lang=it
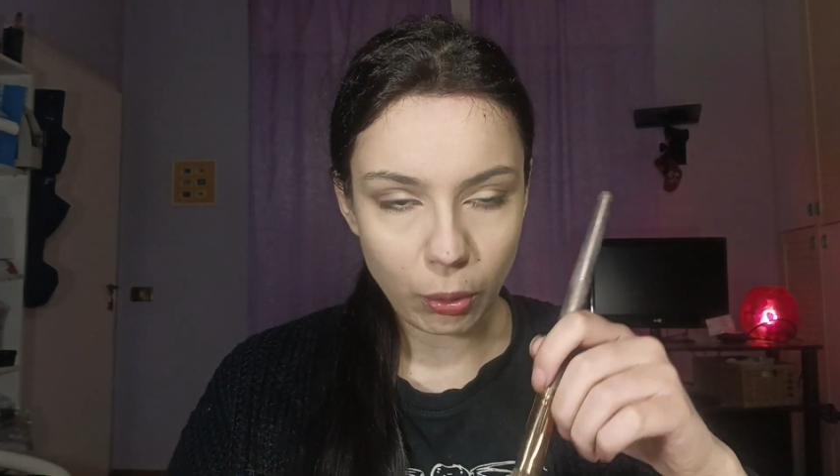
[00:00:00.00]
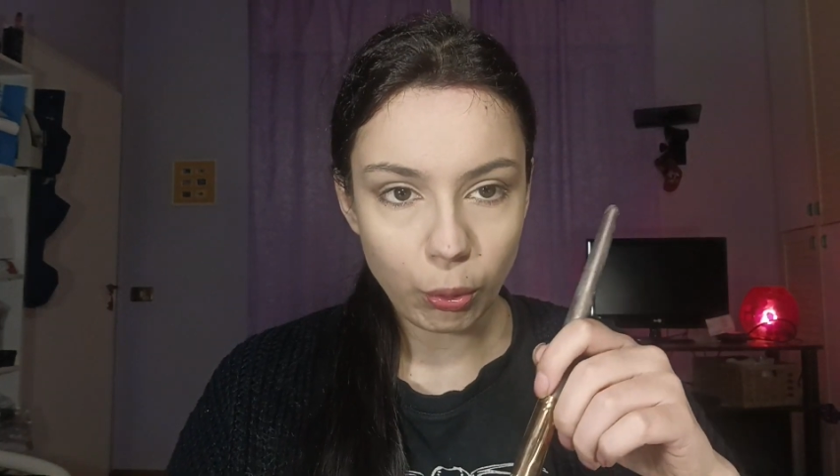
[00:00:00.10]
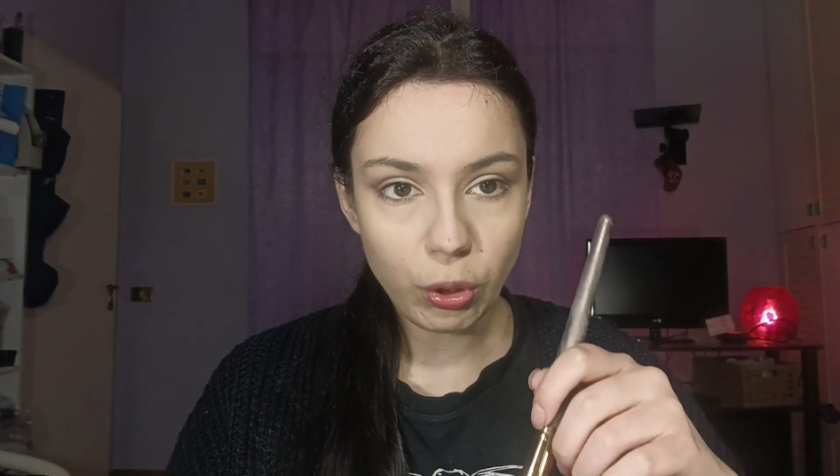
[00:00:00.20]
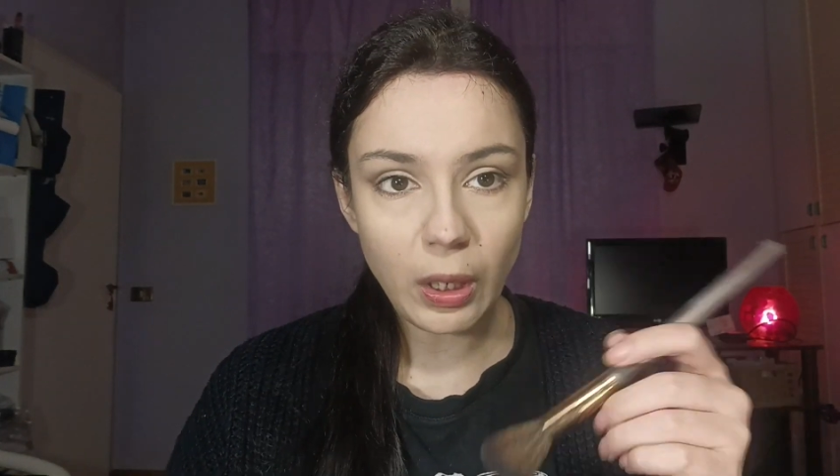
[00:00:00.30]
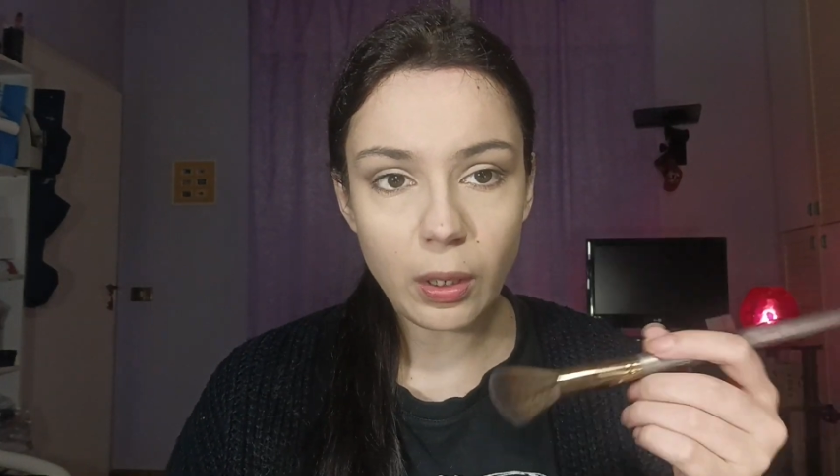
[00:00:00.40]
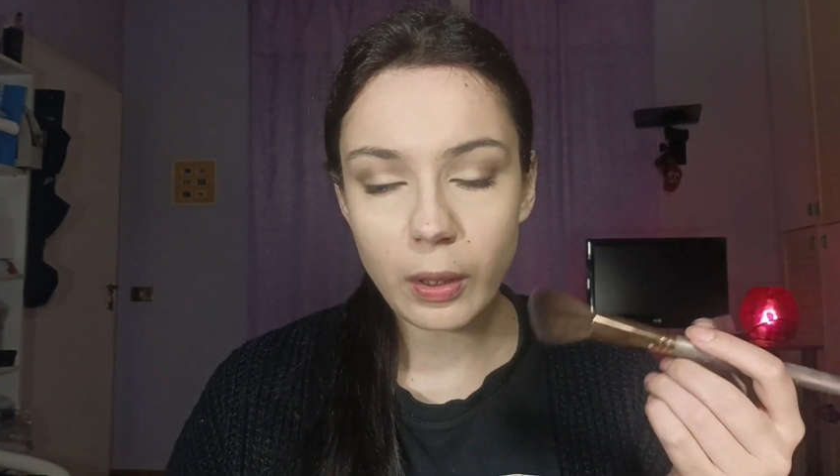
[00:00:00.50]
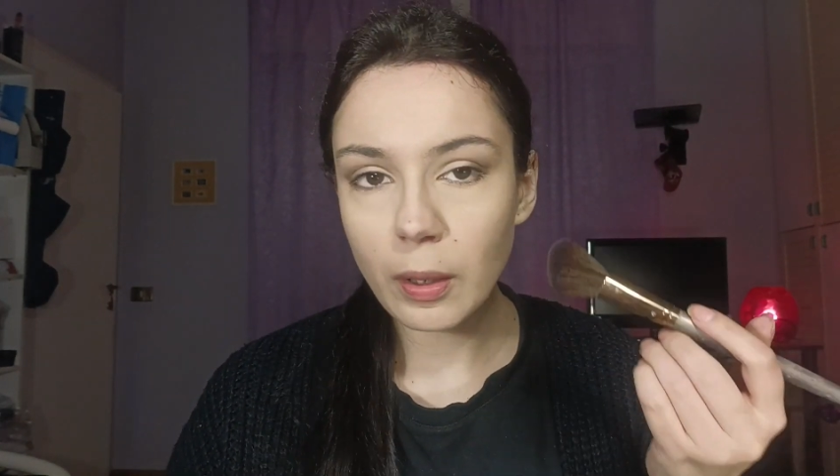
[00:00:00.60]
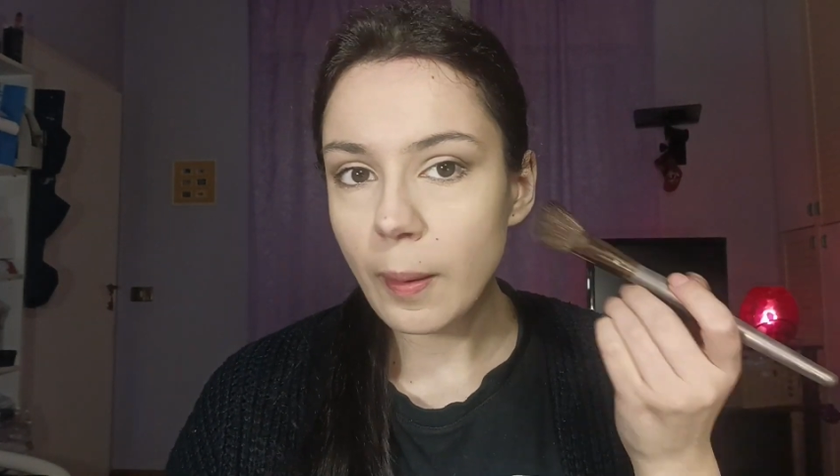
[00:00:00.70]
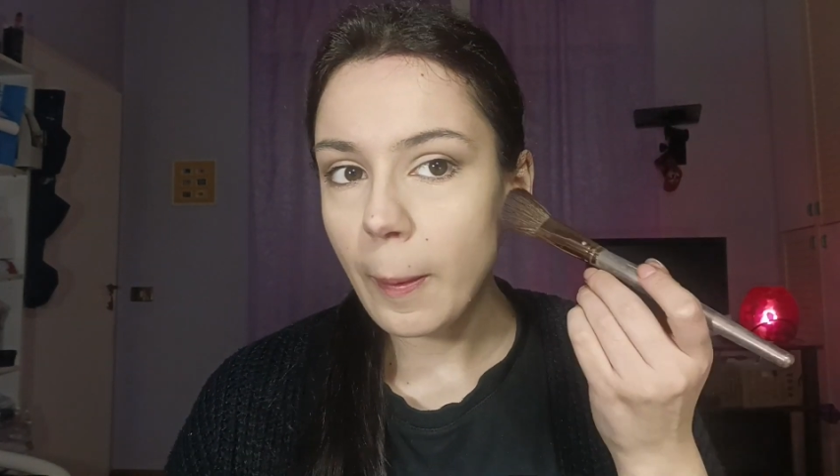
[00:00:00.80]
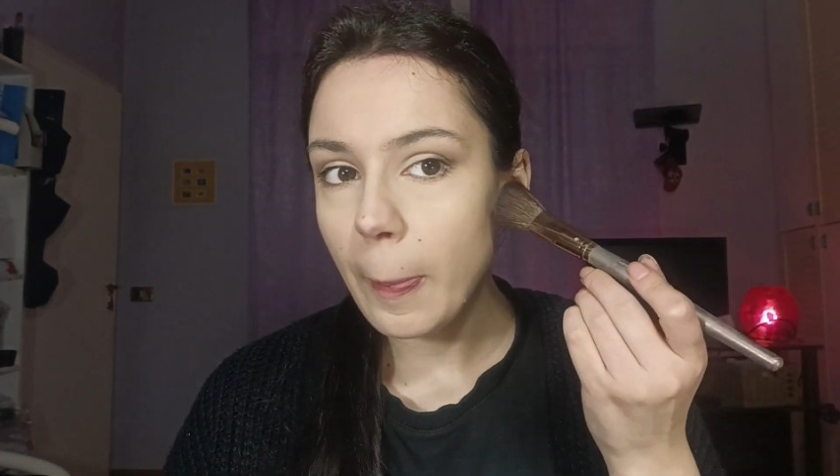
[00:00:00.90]
così
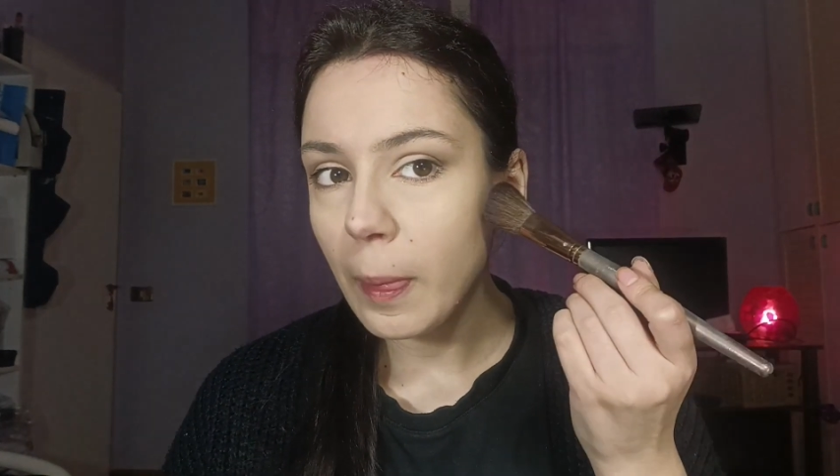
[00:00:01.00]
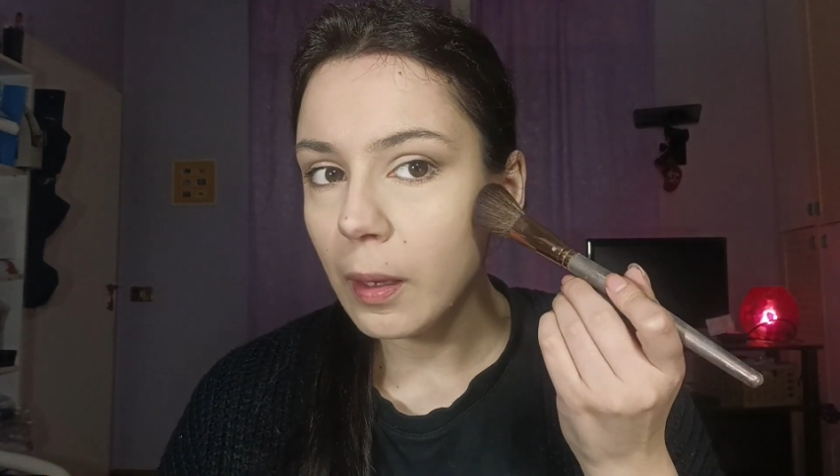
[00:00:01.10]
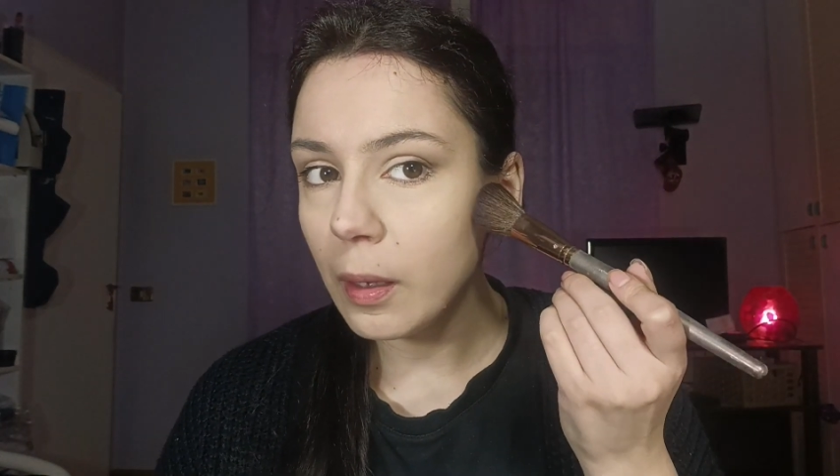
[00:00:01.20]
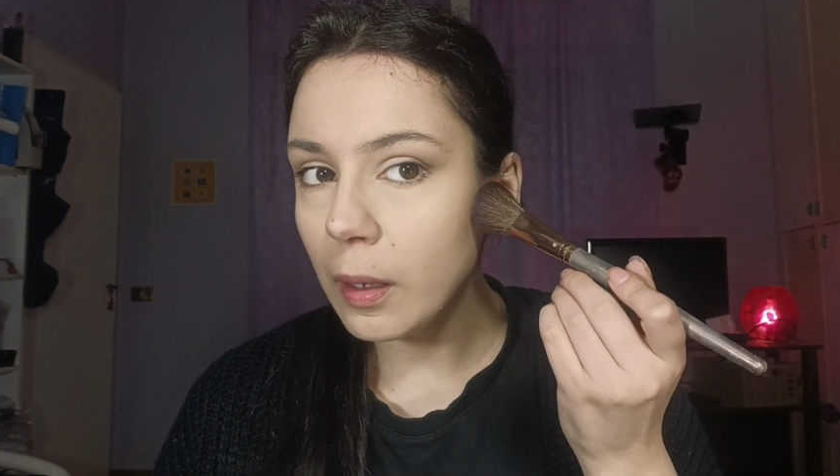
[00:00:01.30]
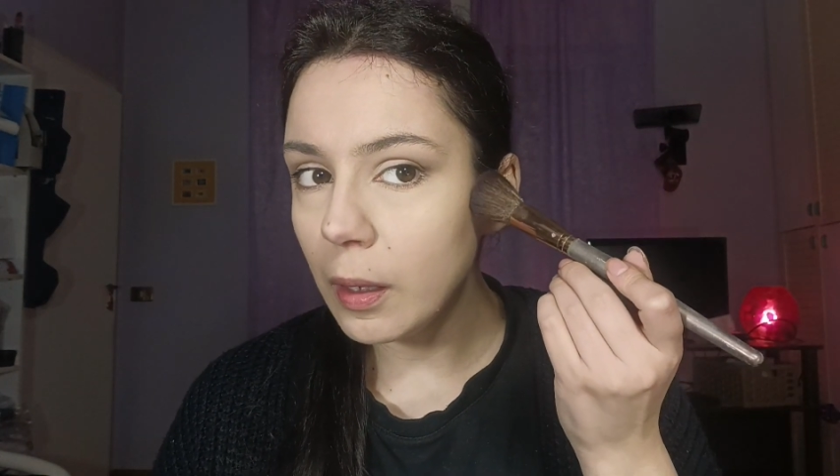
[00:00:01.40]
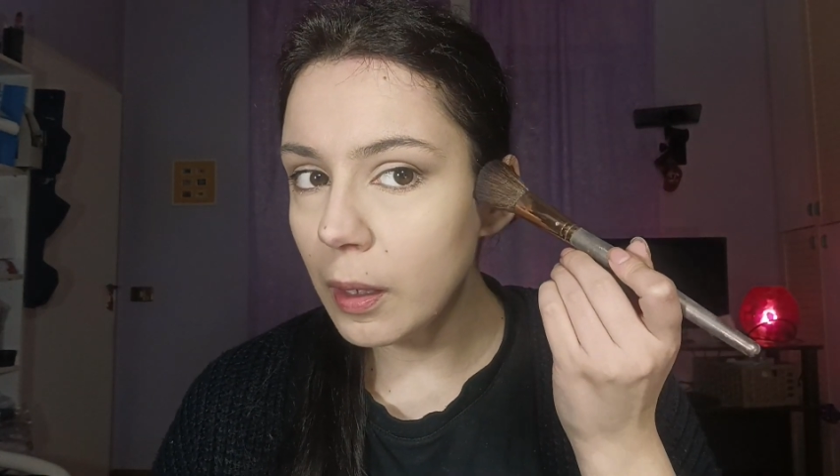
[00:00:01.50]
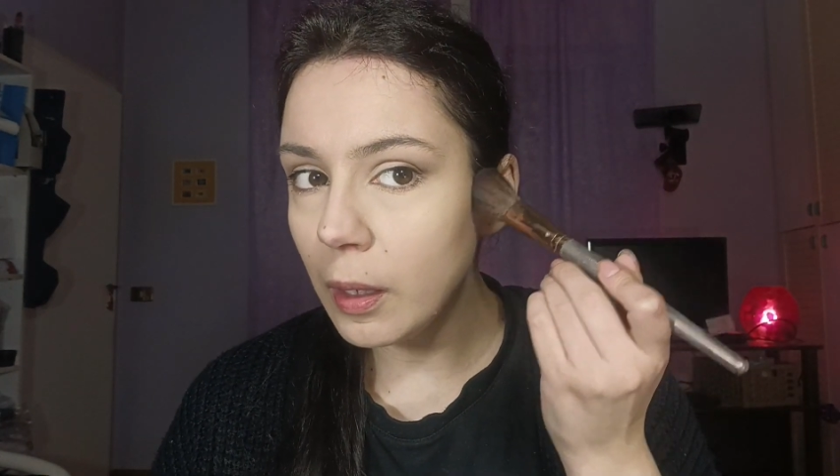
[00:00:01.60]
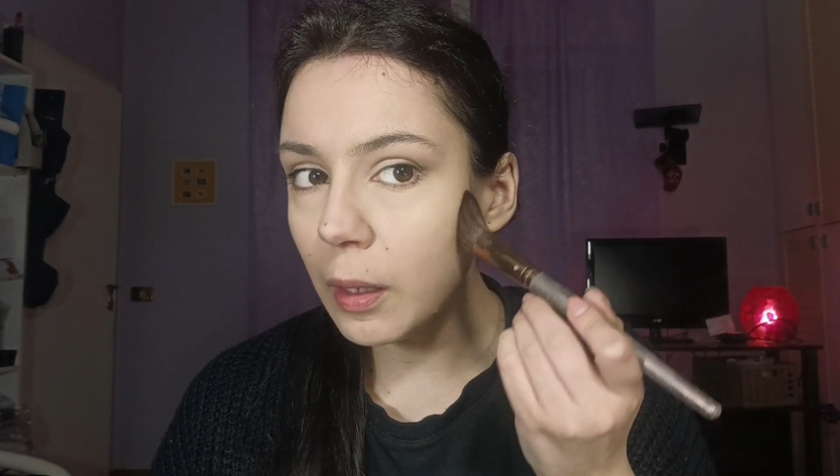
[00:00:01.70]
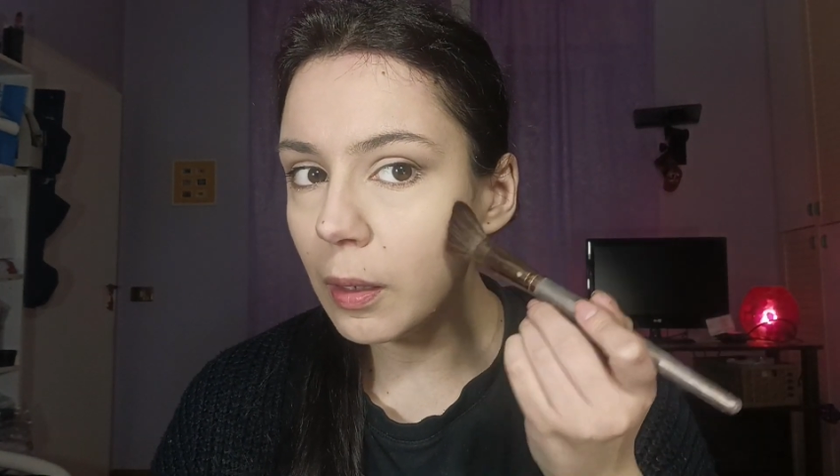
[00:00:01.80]
e